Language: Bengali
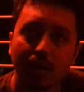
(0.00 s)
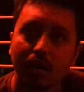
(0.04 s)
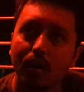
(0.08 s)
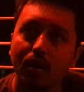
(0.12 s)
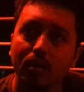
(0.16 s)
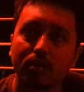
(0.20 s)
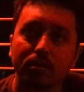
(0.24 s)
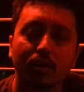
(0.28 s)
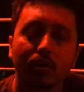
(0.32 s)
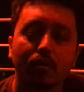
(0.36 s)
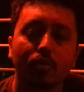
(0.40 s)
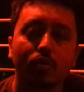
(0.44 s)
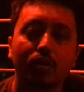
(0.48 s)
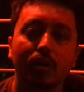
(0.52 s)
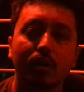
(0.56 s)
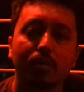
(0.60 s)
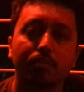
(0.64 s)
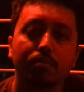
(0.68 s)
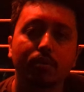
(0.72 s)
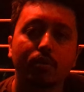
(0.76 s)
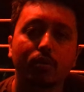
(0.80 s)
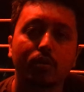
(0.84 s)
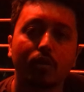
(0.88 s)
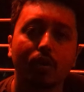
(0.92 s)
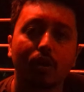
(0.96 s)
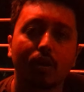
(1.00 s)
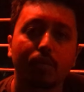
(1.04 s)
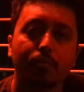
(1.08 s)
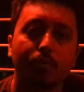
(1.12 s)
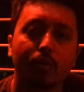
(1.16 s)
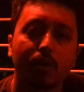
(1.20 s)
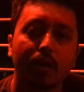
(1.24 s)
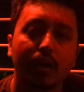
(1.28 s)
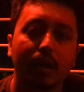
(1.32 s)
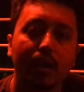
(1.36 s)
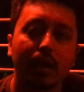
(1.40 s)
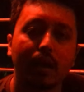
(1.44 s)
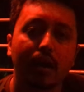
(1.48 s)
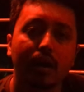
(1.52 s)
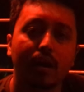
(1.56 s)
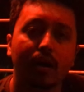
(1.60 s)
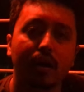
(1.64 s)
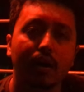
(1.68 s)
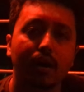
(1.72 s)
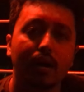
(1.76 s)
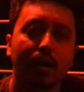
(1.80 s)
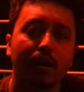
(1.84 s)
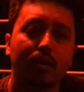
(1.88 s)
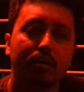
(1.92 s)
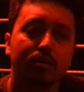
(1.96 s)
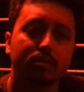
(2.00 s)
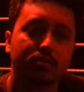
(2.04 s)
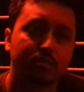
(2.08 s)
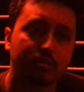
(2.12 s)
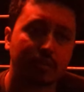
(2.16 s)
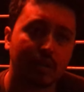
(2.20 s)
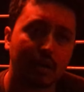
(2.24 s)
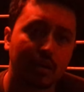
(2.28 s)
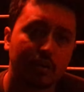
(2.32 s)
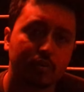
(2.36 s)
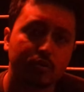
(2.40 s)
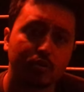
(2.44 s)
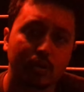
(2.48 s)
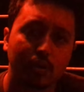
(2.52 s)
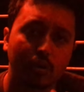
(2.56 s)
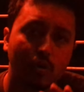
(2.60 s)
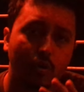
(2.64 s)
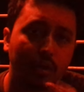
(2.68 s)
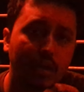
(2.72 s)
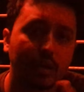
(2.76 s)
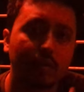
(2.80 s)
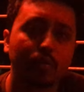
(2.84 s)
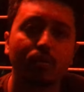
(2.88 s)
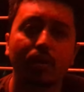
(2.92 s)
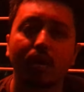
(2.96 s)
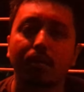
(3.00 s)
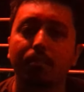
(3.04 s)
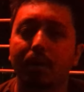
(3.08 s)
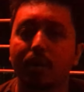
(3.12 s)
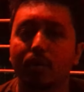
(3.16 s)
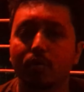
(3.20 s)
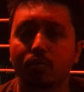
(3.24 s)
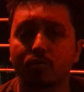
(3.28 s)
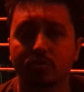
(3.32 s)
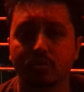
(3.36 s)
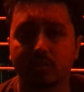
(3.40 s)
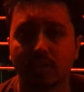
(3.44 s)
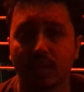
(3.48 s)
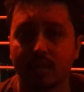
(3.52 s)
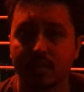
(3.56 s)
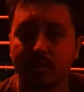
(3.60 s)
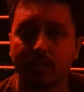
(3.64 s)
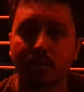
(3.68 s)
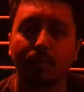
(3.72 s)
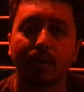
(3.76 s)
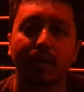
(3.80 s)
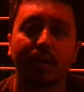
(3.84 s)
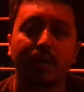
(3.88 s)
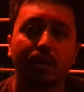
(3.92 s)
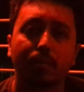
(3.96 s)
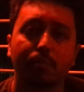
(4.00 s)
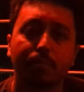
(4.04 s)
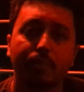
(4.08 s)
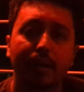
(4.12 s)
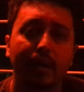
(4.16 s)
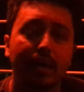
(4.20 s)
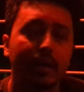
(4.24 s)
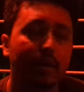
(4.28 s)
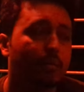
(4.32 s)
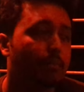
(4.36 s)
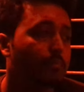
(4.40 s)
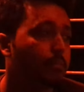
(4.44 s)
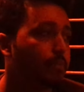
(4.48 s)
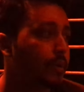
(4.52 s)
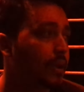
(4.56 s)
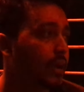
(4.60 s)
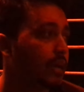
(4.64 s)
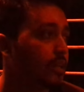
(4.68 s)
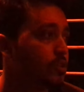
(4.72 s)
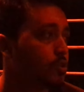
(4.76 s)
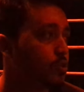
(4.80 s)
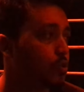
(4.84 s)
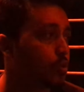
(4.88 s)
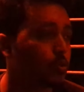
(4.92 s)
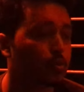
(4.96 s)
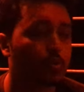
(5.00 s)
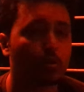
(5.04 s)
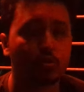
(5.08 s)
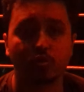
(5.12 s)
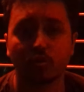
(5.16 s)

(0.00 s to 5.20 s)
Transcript: খাওয়া দাওয়া করলাম করার পরে আসলে অনেকগুলা মানুষ সাতটা বাইকে প্রায় প্রায় চোদ্দ